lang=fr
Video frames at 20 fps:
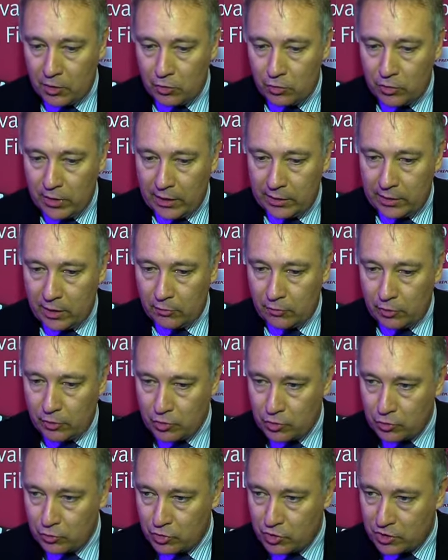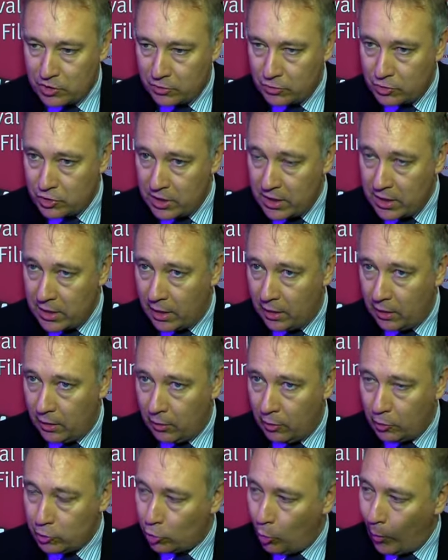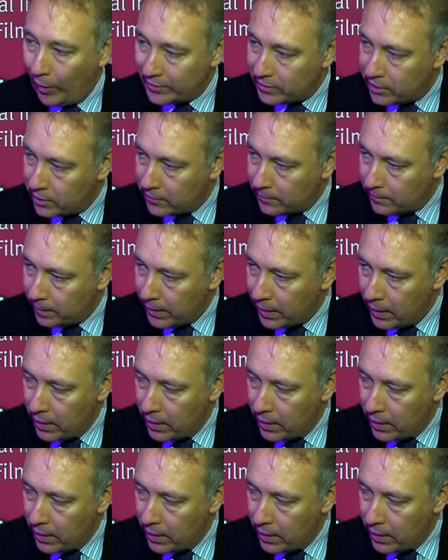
d'une intervention chirurgicale en 3D.